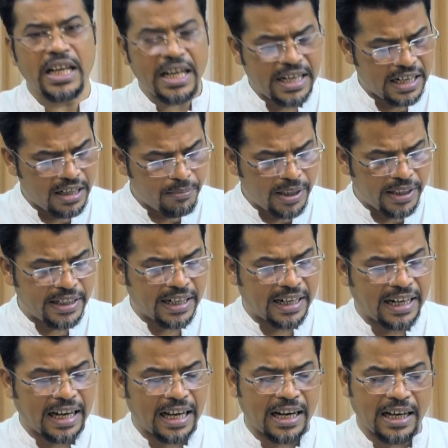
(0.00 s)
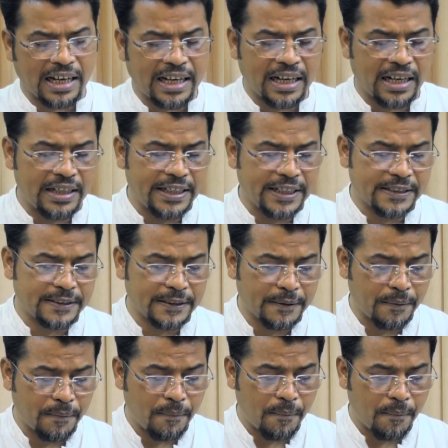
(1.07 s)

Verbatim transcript: এই হ্যান্ডবিলটা কারা কারা লেগেছে